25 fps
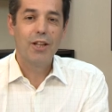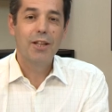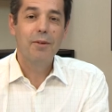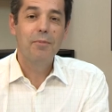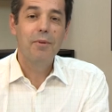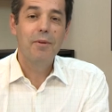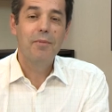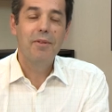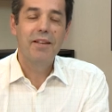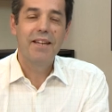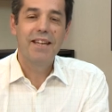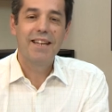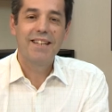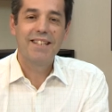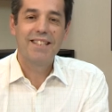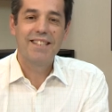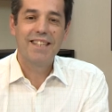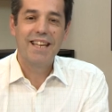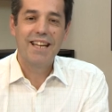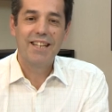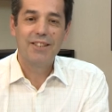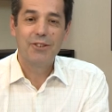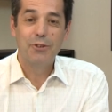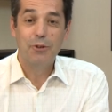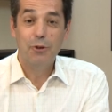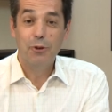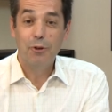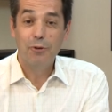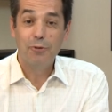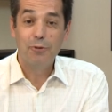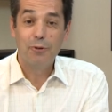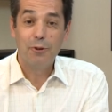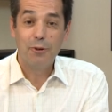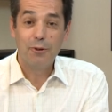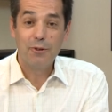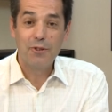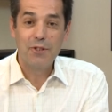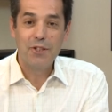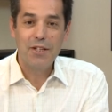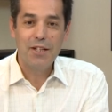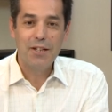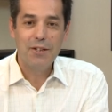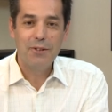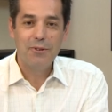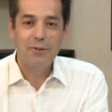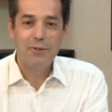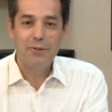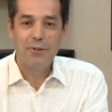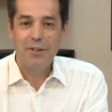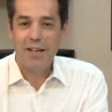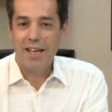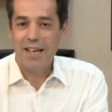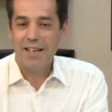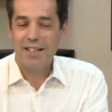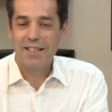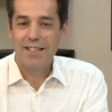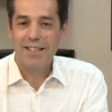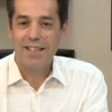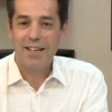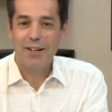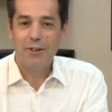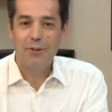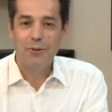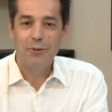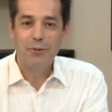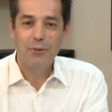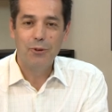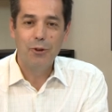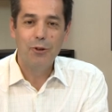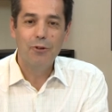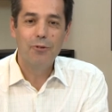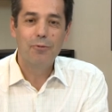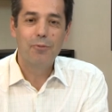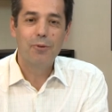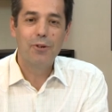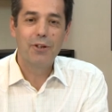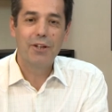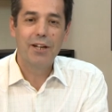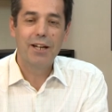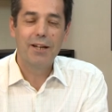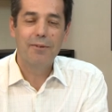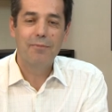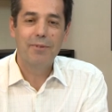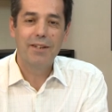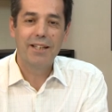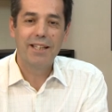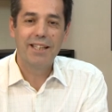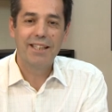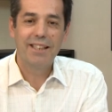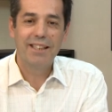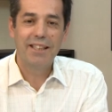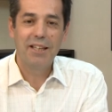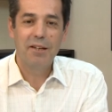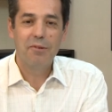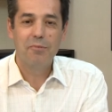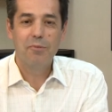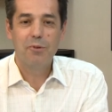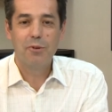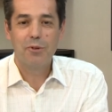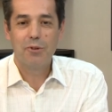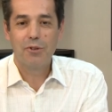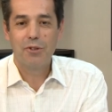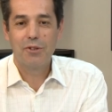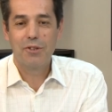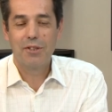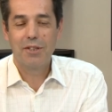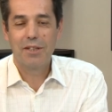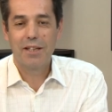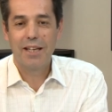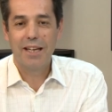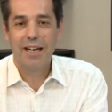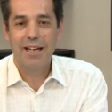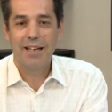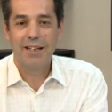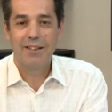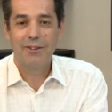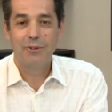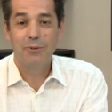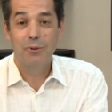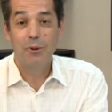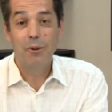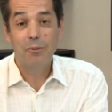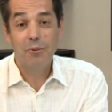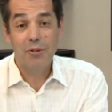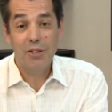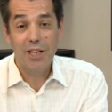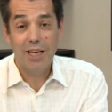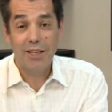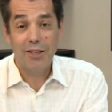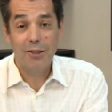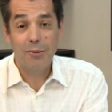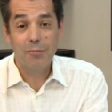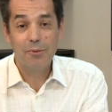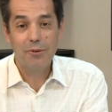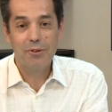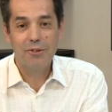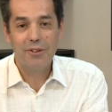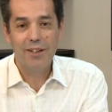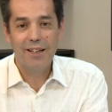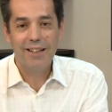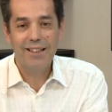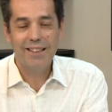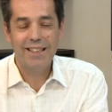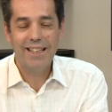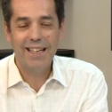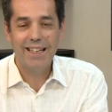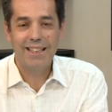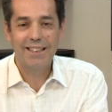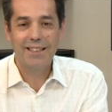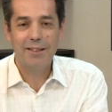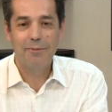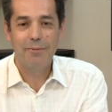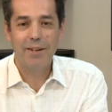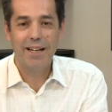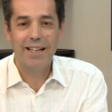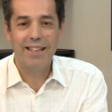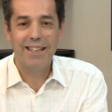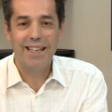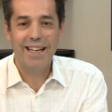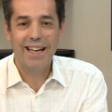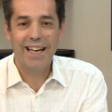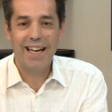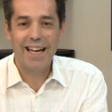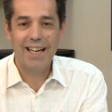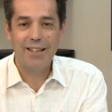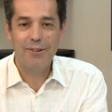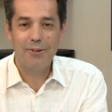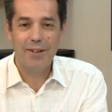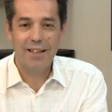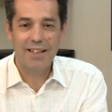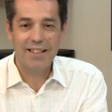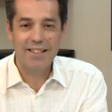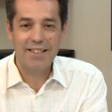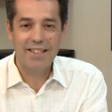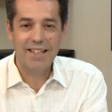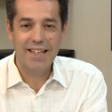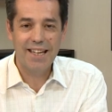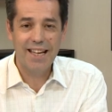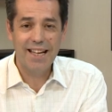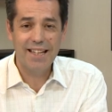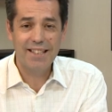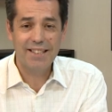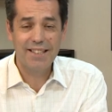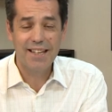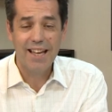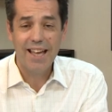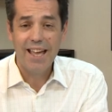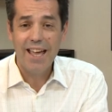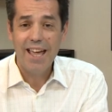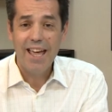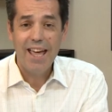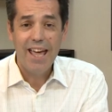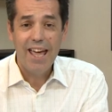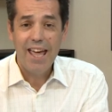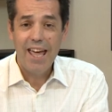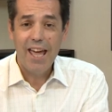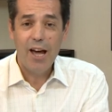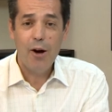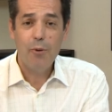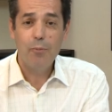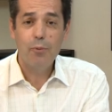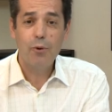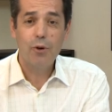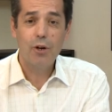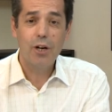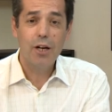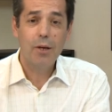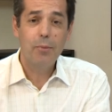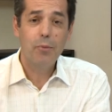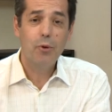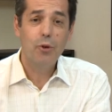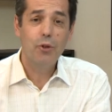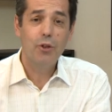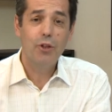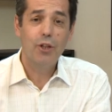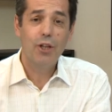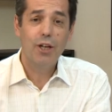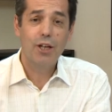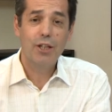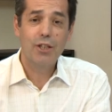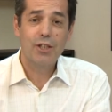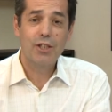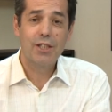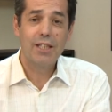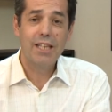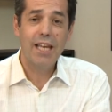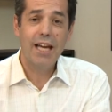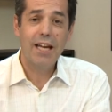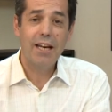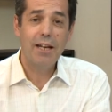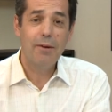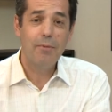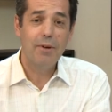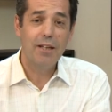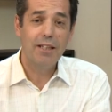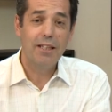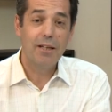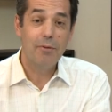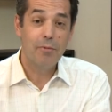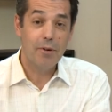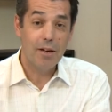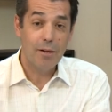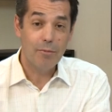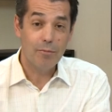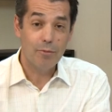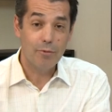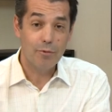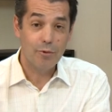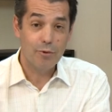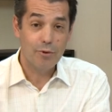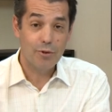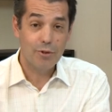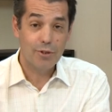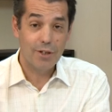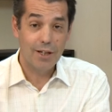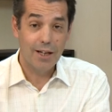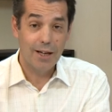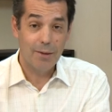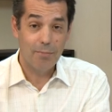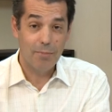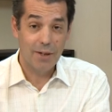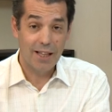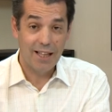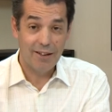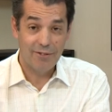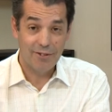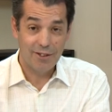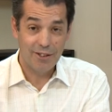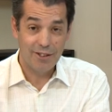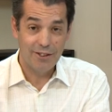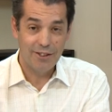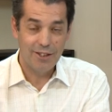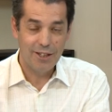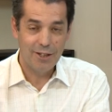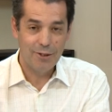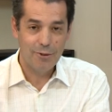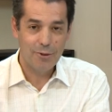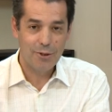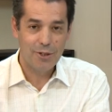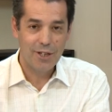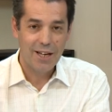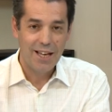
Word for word: Bíblica está de novo consigo. Este é um novo programa que temos quer no Op Channel Portugal, quer também na Rádio RCS. É um programa onde nós diariamente abrimos a palavra de Deus